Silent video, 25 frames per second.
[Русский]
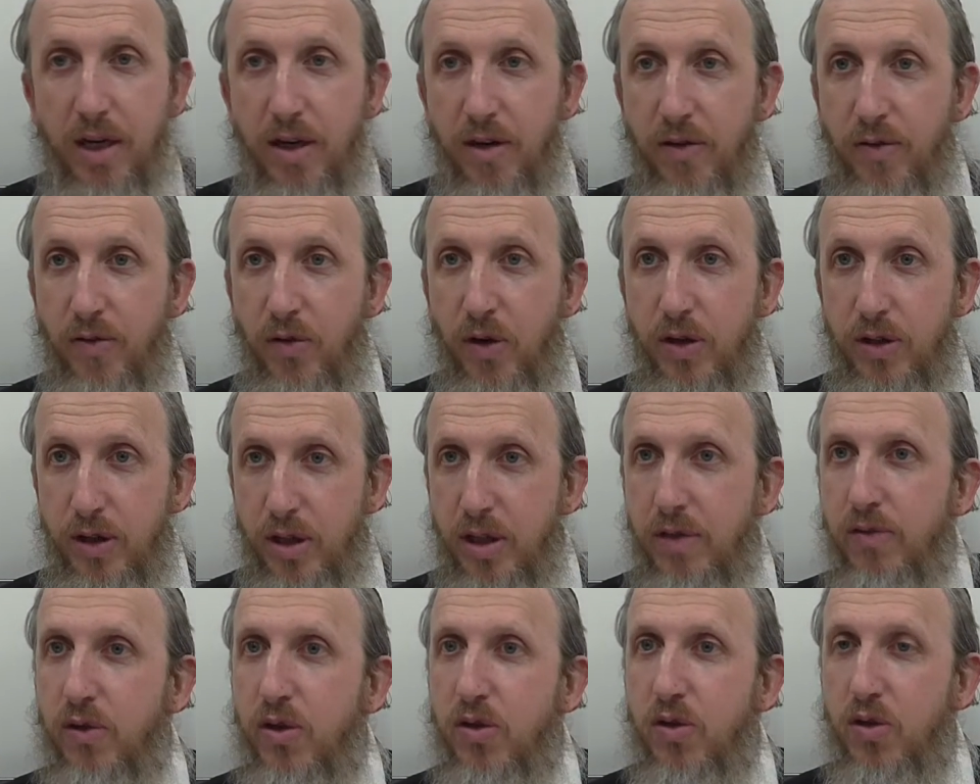вот,
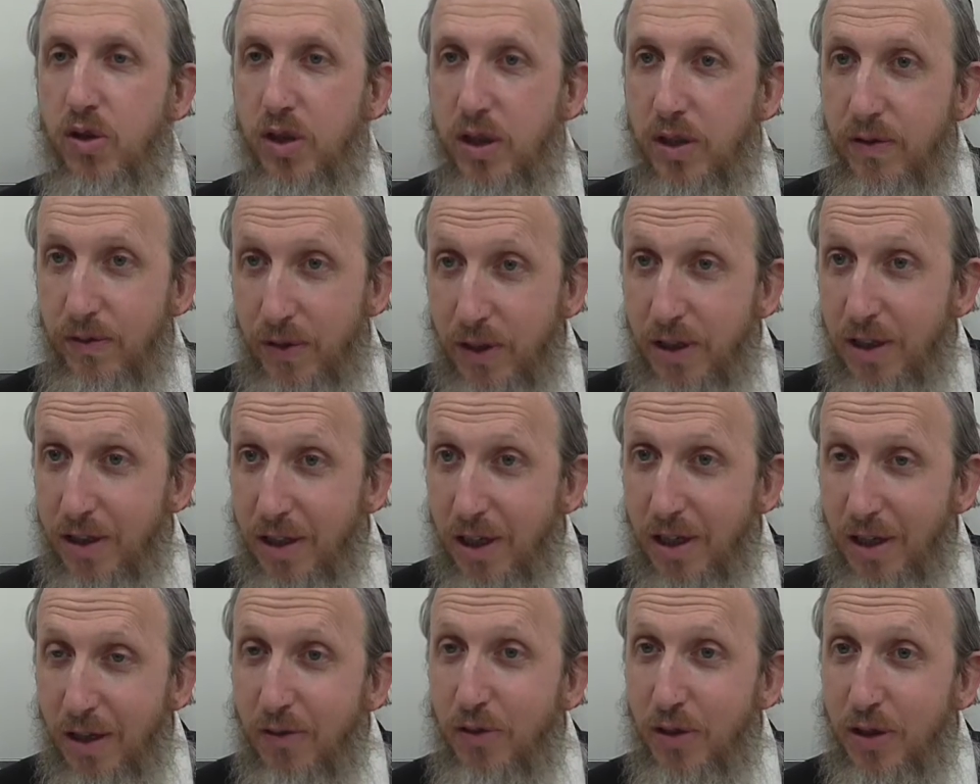и вот уже видит
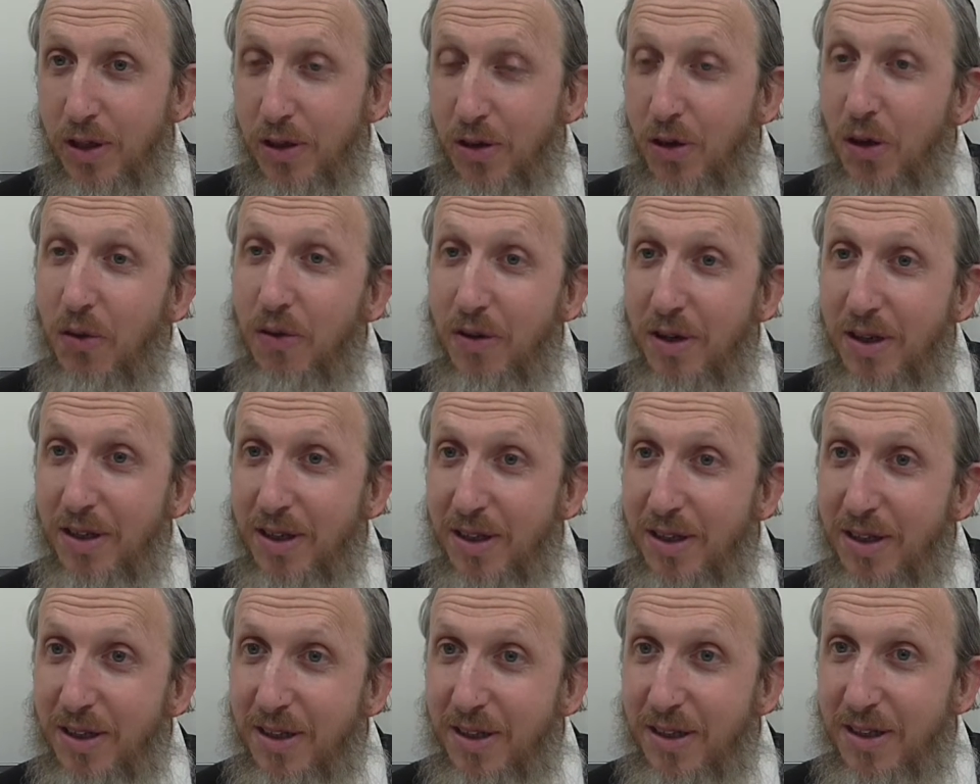одного такого
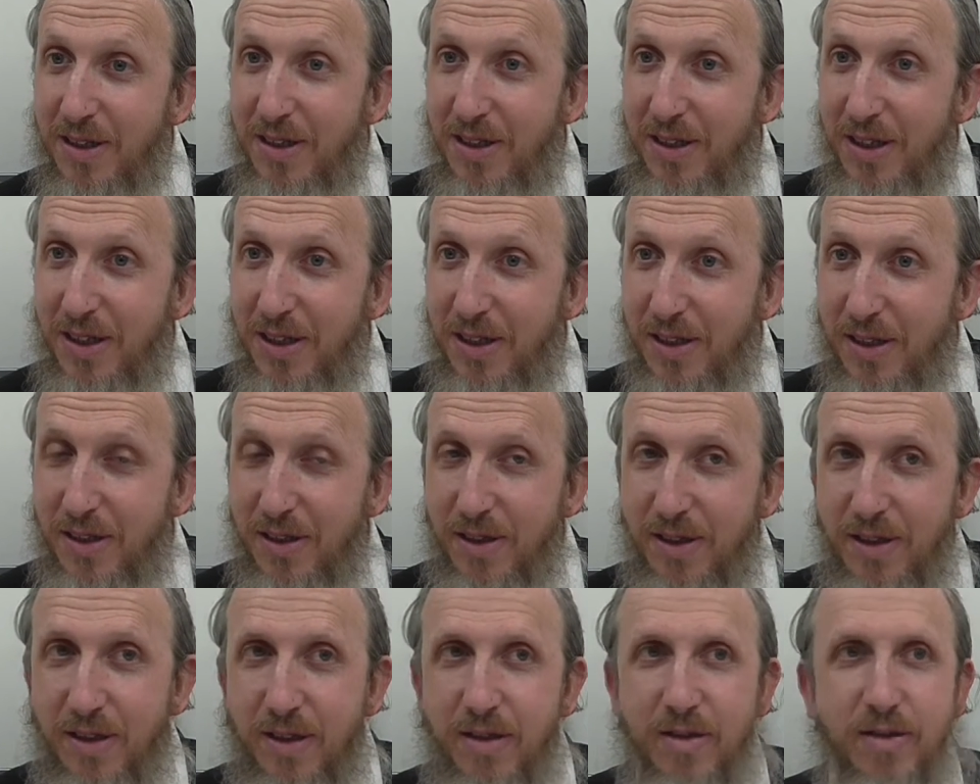здесь
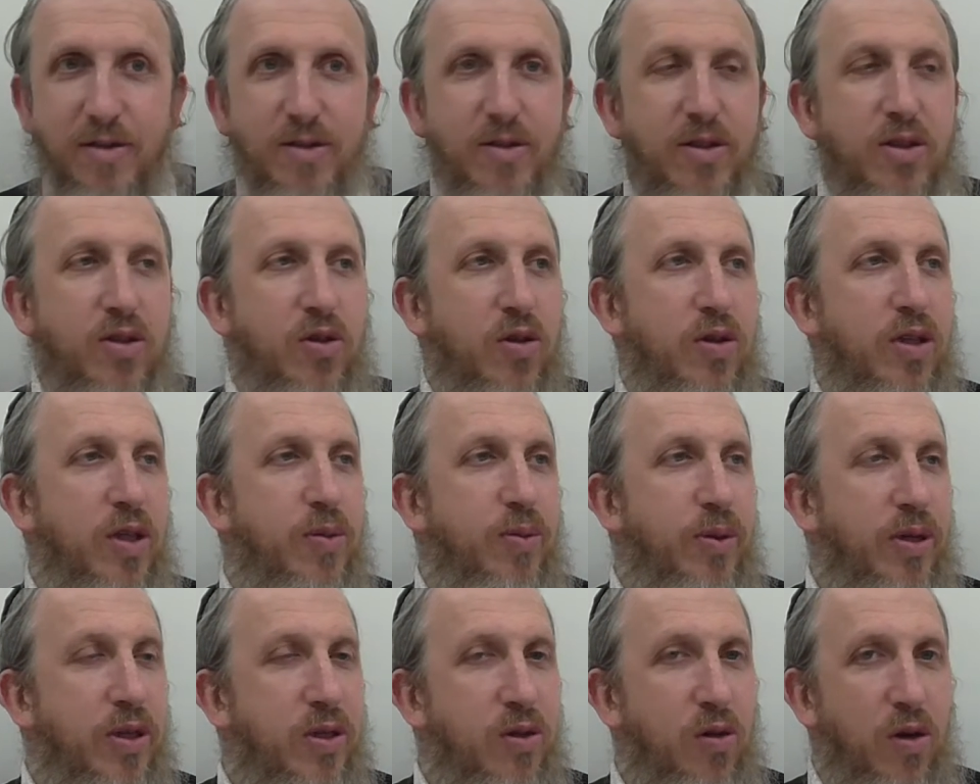что здесь
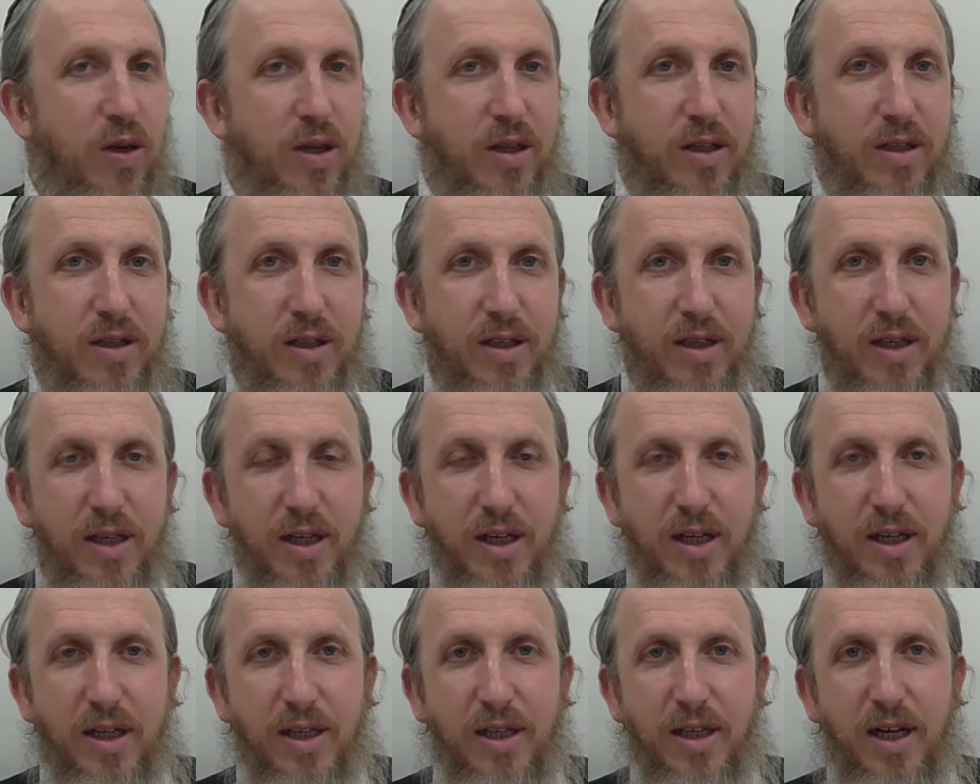происходит.
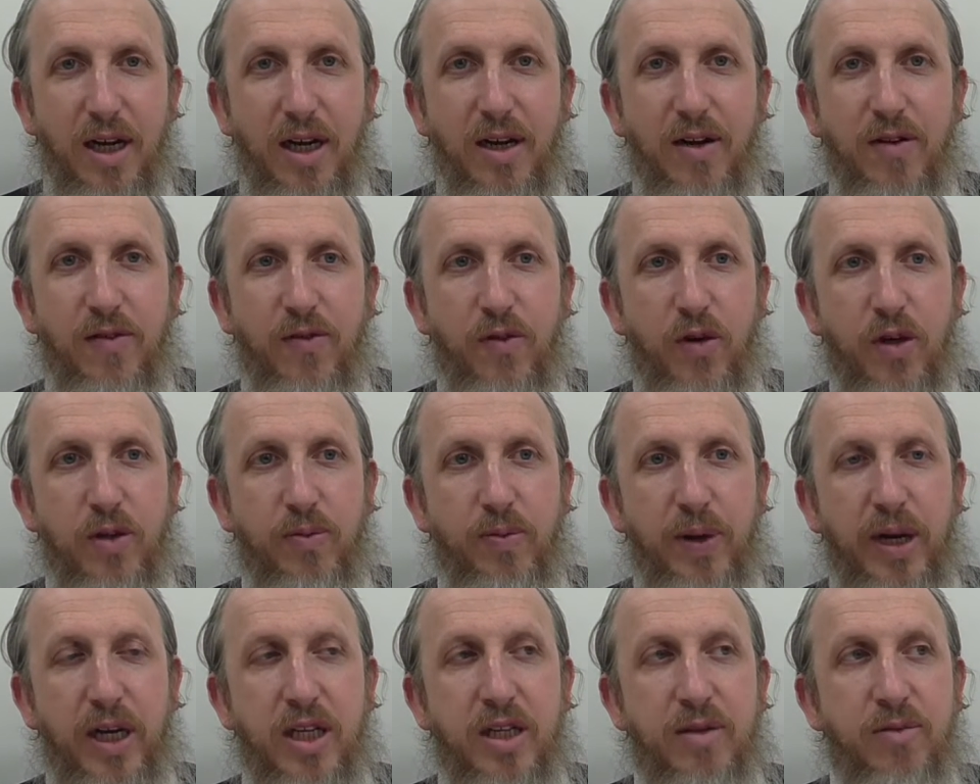Да? Вот.
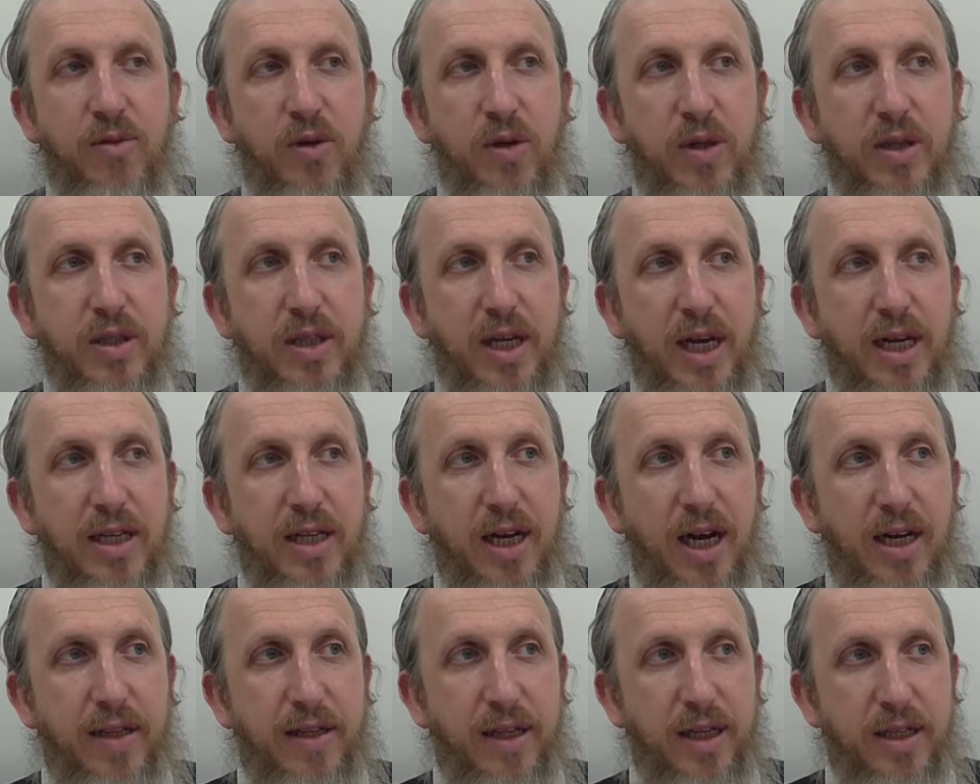Поэтому сказать
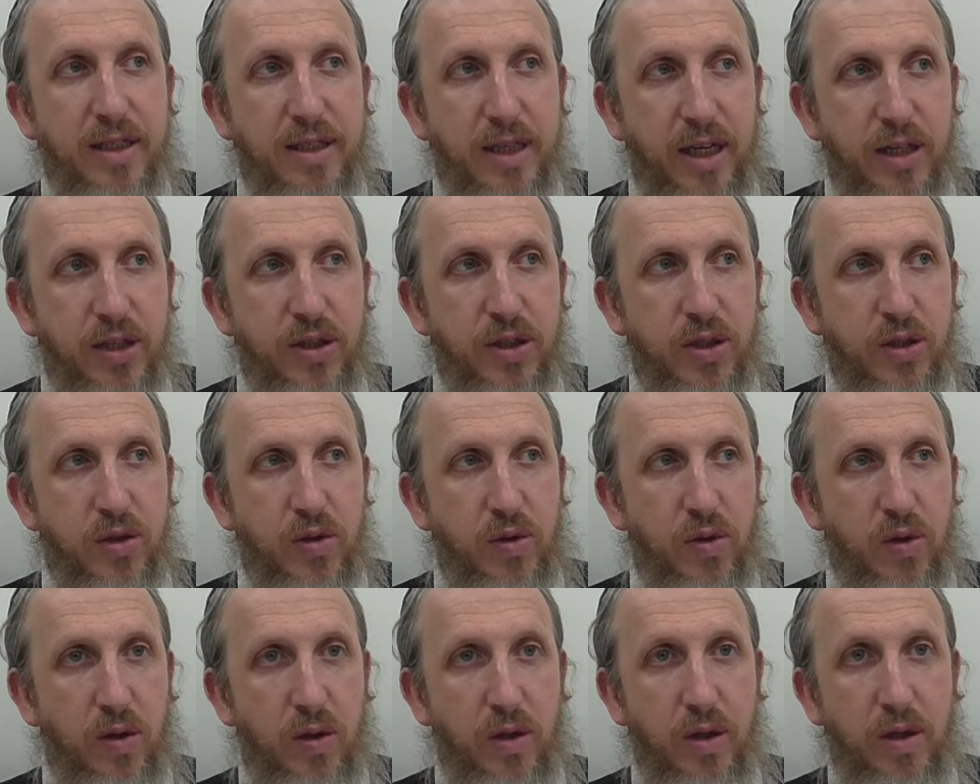однозначно,
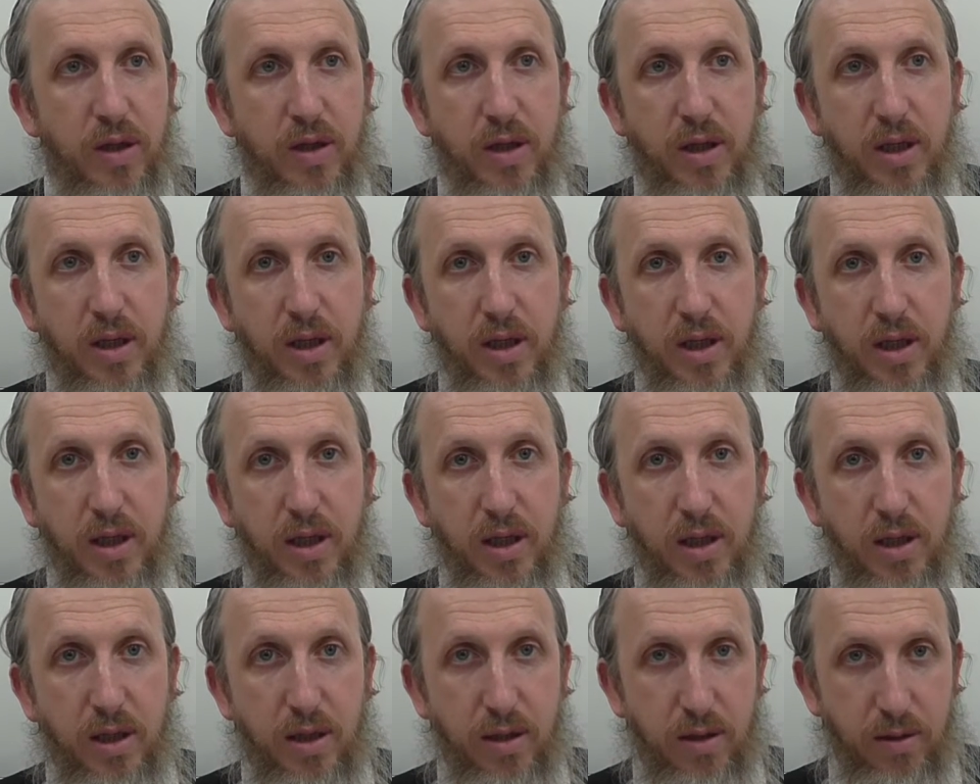что
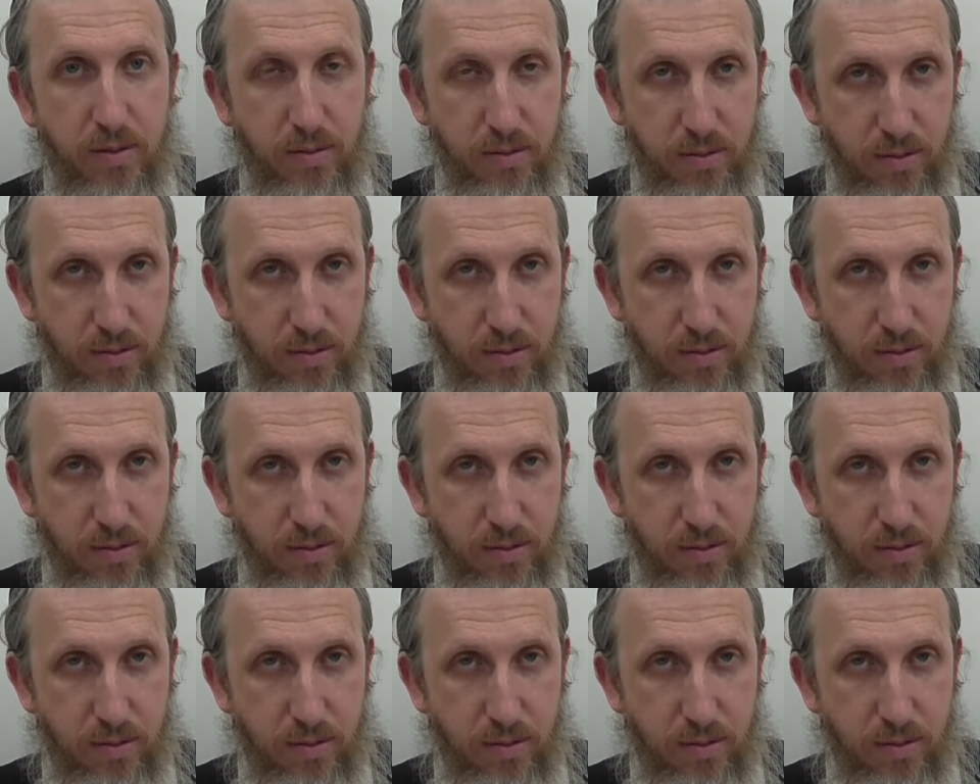э,